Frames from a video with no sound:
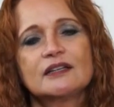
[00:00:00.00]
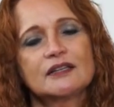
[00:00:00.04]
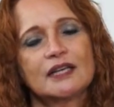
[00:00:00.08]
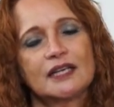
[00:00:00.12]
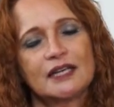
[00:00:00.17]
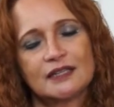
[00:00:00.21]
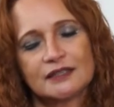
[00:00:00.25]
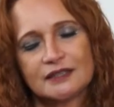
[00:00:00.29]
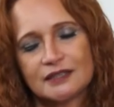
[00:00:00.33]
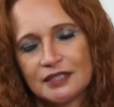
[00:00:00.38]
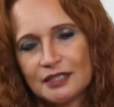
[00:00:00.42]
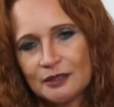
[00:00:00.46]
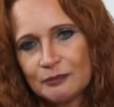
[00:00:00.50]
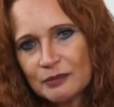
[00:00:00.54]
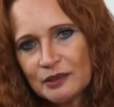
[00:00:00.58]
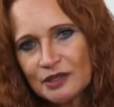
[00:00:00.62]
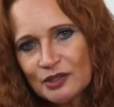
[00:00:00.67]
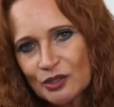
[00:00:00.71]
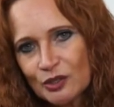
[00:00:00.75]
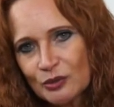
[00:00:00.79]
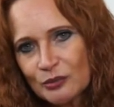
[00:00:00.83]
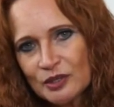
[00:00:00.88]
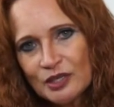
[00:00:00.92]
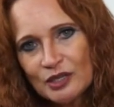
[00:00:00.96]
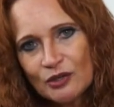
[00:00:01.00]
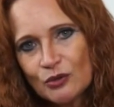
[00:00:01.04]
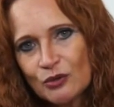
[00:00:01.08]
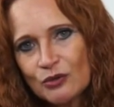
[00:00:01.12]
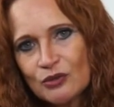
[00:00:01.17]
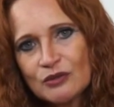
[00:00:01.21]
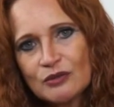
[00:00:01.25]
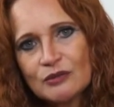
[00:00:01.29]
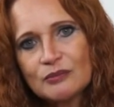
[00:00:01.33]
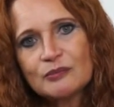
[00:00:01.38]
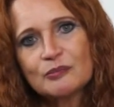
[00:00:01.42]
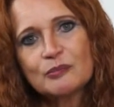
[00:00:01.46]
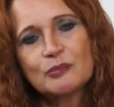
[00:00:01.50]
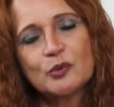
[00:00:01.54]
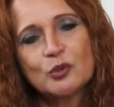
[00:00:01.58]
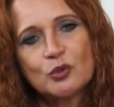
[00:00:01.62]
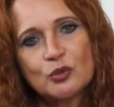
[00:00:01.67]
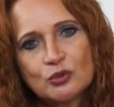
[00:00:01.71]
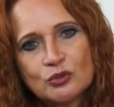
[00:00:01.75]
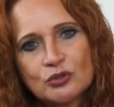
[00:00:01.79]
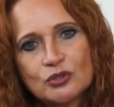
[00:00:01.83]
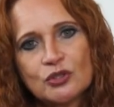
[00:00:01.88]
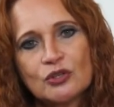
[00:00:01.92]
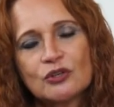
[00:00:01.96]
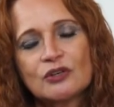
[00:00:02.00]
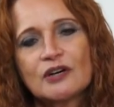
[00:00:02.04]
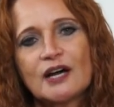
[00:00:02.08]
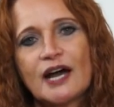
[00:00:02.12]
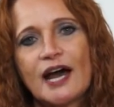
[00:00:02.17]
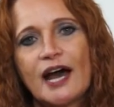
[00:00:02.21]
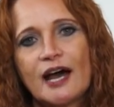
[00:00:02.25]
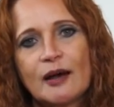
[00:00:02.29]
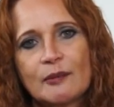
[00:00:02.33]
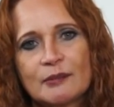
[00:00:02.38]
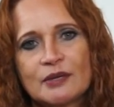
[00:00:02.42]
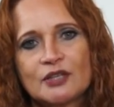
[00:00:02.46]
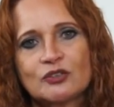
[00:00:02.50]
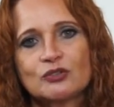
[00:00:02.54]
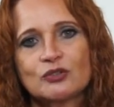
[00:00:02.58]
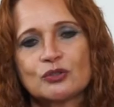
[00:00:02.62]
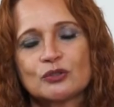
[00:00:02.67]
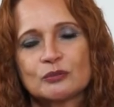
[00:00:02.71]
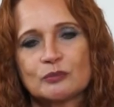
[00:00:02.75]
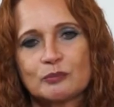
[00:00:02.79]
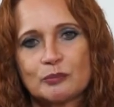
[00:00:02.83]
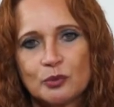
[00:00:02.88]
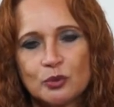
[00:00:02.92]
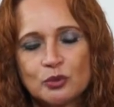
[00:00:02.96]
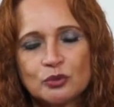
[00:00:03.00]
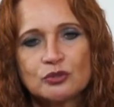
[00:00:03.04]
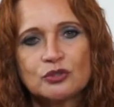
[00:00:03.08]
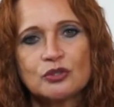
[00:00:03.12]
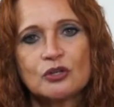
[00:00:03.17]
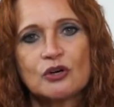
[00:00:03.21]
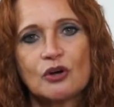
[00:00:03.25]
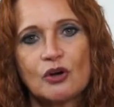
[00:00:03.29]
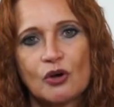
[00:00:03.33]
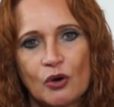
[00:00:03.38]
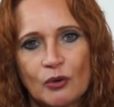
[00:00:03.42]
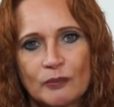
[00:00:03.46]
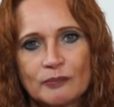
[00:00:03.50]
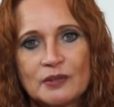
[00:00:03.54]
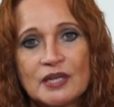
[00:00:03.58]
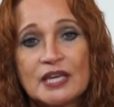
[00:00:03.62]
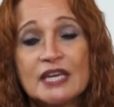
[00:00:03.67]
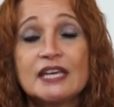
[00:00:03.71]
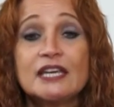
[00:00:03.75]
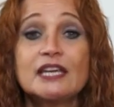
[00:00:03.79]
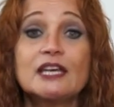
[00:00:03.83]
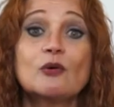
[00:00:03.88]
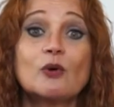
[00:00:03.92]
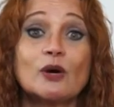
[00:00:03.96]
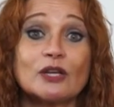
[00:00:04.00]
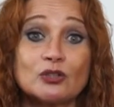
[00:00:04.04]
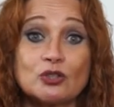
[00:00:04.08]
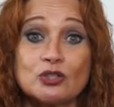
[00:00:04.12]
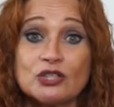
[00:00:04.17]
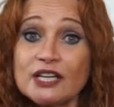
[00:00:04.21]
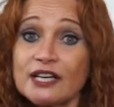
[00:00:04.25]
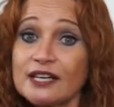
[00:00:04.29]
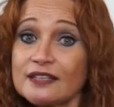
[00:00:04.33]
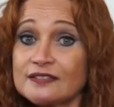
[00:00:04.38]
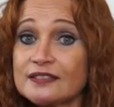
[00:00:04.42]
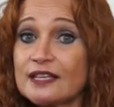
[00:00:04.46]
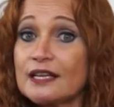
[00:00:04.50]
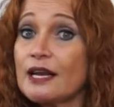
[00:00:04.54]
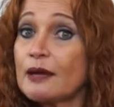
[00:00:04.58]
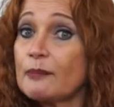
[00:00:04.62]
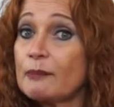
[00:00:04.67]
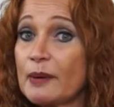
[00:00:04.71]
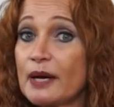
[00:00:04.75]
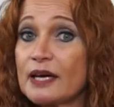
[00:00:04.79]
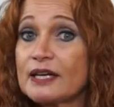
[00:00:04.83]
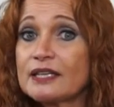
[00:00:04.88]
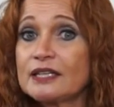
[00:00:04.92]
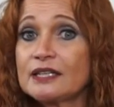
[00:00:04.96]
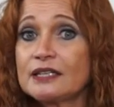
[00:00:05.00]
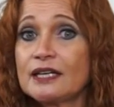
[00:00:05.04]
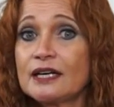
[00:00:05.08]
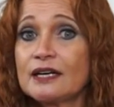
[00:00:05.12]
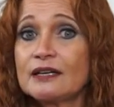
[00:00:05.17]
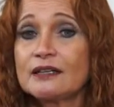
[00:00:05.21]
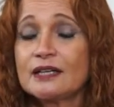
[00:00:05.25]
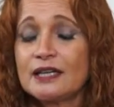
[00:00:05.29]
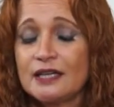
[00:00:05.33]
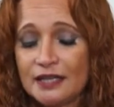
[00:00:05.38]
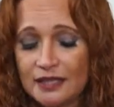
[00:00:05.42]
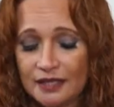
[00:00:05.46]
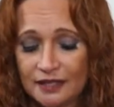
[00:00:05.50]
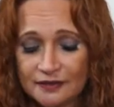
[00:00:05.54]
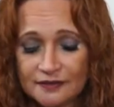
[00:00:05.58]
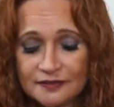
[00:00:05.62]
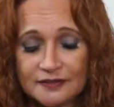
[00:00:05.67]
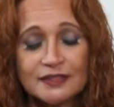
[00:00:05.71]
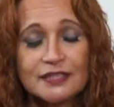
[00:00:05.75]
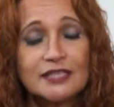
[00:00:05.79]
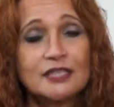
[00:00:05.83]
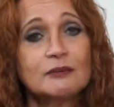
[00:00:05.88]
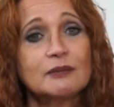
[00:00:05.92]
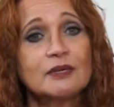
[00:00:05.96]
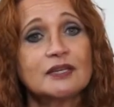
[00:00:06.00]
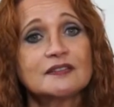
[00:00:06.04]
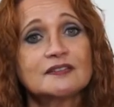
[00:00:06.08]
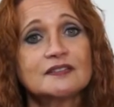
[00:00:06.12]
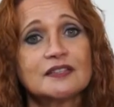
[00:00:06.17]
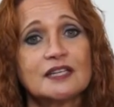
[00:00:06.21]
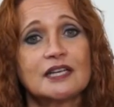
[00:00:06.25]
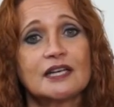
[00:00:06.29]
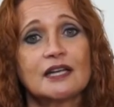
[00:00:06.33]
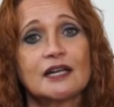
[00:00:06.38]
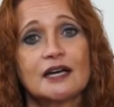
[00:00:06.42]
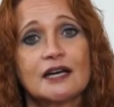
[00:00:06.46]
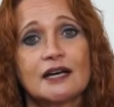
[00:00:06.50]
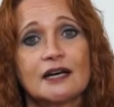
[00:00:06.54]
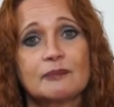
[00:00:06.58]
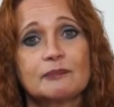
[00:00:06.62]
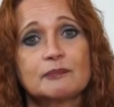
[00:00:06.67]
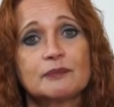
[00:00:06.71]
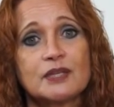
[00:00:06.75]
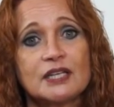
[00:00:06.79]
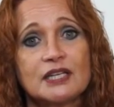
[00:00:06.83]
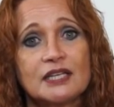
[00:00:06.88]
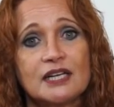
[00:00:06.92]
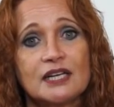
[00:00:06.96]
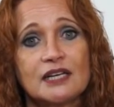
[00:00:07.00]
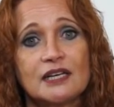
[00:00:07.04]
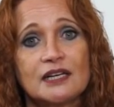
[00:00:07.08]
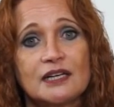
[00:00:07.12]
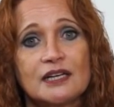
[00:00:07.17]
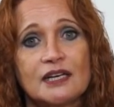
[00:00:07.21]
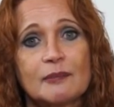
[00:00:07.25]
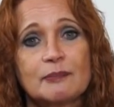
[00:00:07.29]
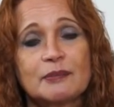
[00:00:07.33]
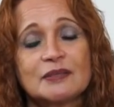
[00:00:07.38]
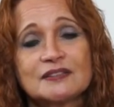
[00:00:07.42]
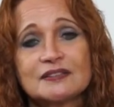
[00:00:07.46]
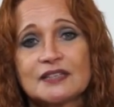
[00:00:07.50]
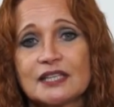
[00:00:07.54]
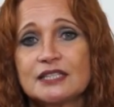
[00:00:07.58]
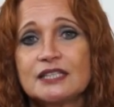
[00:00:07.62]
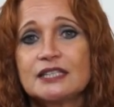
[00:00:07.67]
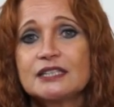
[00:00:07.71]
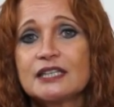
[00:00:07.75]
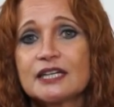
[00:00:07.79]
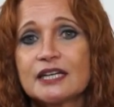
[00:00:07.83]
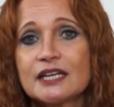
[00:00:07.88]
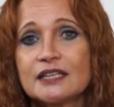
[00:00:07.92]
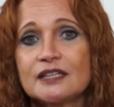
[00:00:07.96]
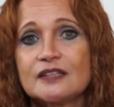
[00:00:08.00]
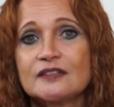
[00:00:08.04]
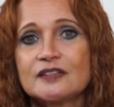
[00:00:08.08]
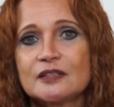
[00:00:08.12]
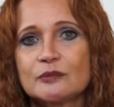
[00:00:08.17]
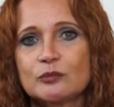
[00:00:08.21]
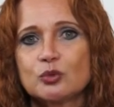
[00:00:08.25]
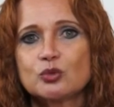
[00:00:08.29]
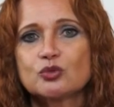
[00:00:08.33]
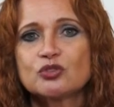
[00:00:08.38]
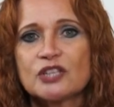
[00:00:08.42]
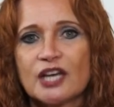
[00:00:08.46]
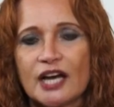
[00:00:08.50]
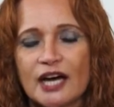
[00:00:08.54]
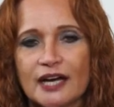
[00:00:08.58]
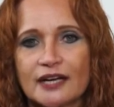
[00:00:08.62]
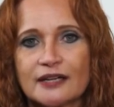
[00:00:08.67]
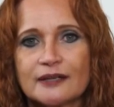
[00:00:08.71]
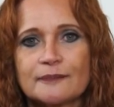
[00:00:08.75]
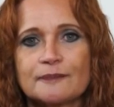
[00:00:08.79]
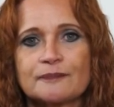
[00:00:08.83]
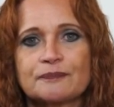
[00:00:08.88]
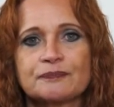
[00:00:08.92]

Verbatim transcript: el www.amazon.com y cuando llegas a la página escribes en la, en pestañita que dice buscar